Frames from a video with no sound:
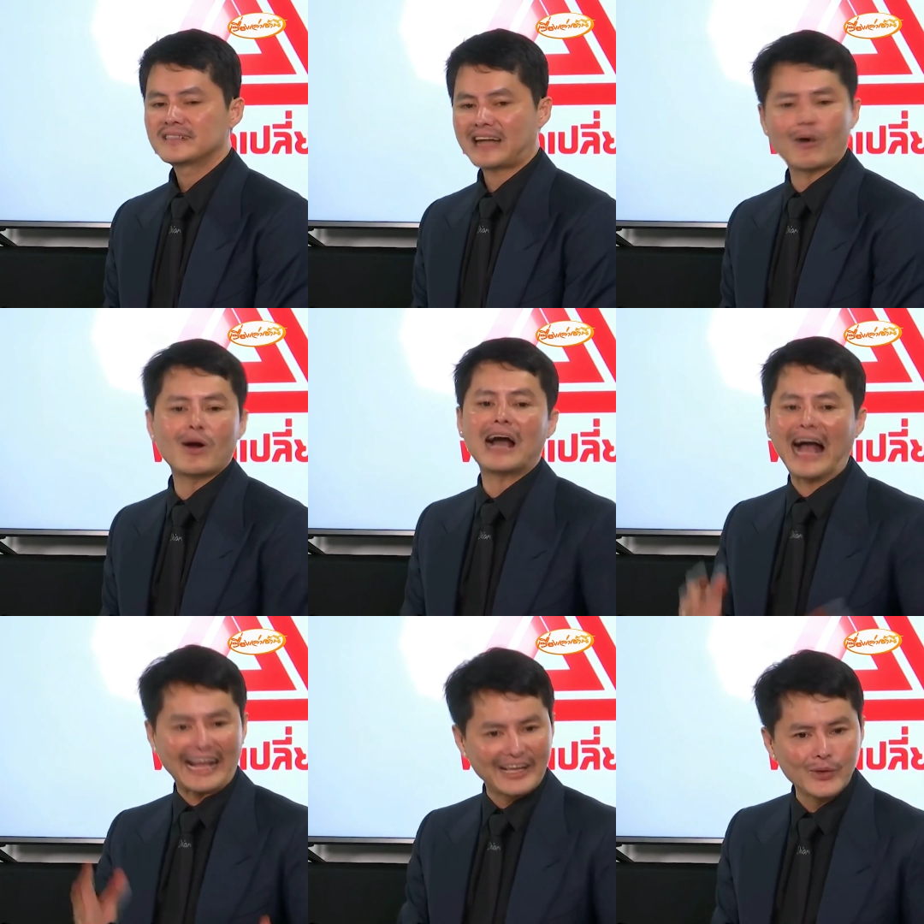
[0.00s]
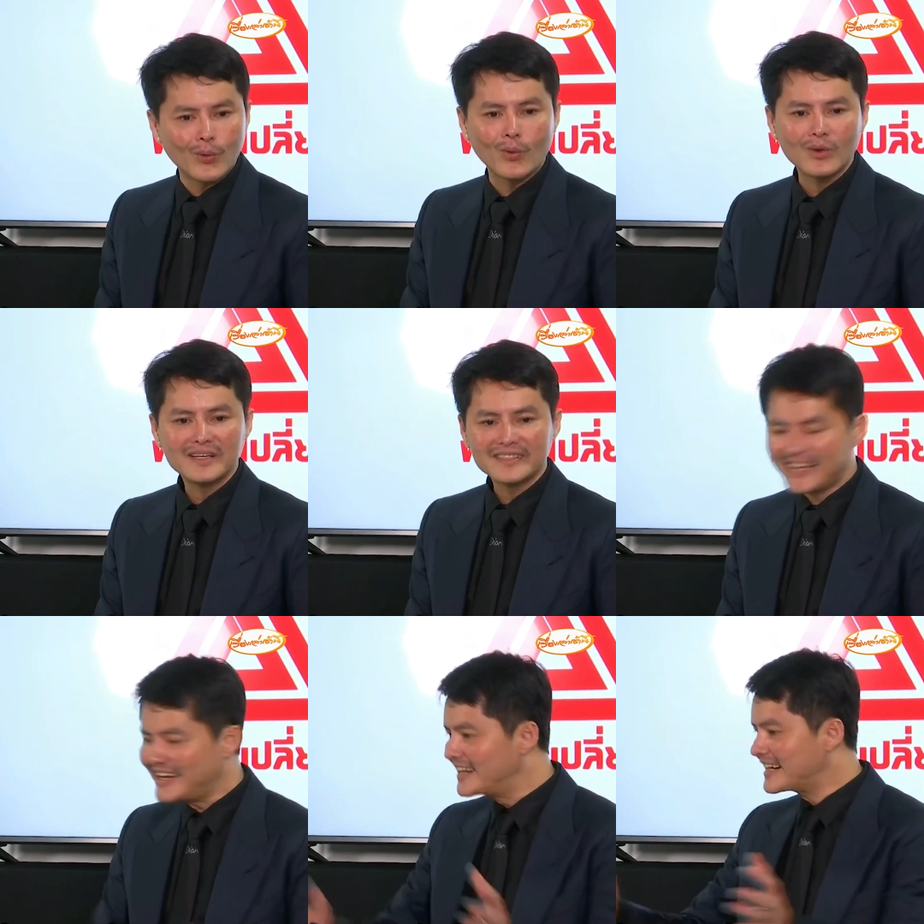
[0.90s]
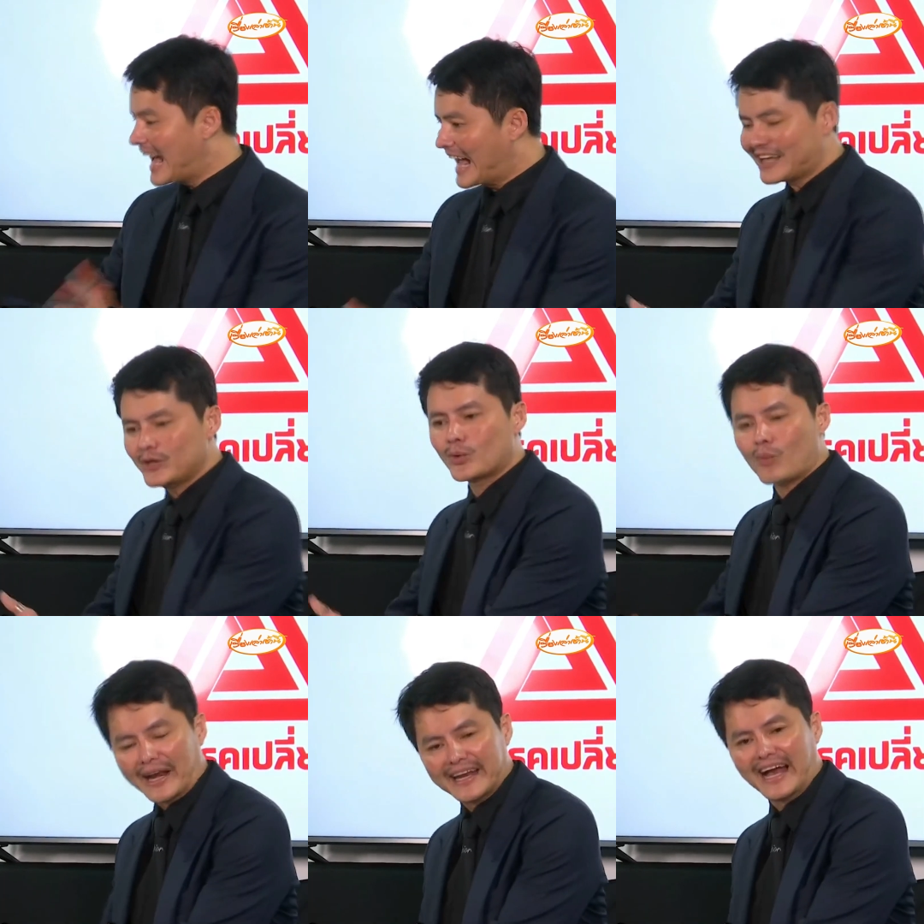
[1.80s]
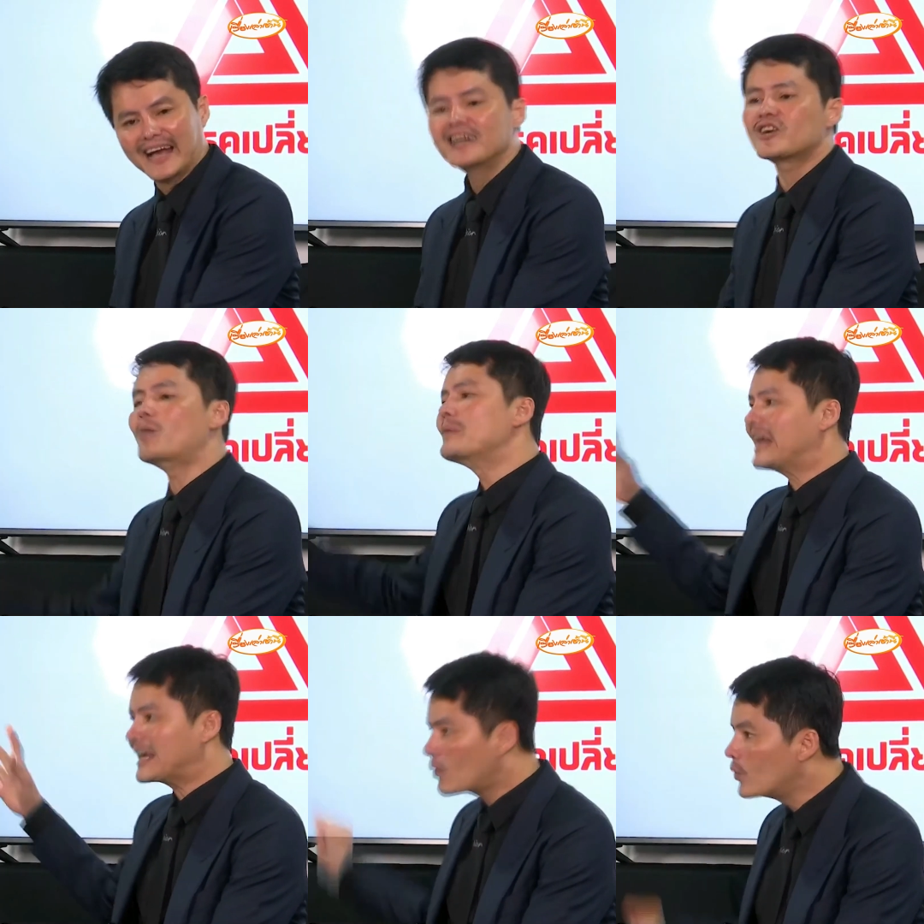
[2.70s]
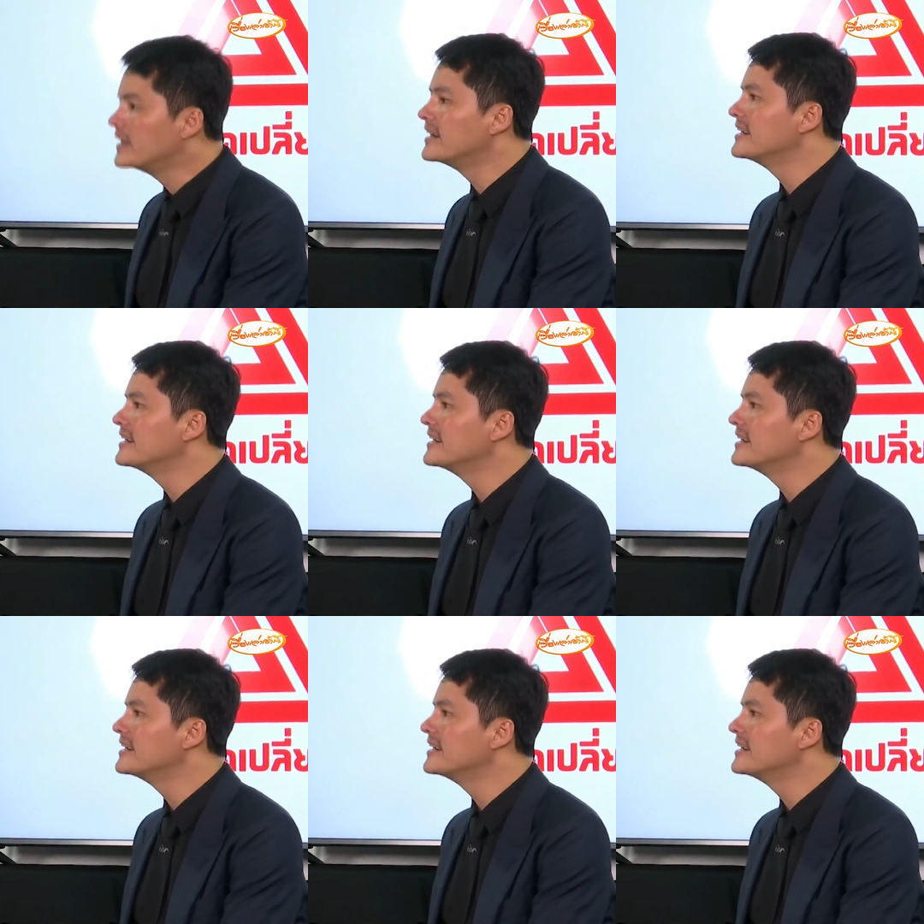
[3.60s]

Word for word: เขาก็ขายกันอยู่ที่เดินขายกันอยู่ทุกวันนี้ก็มีนายทุน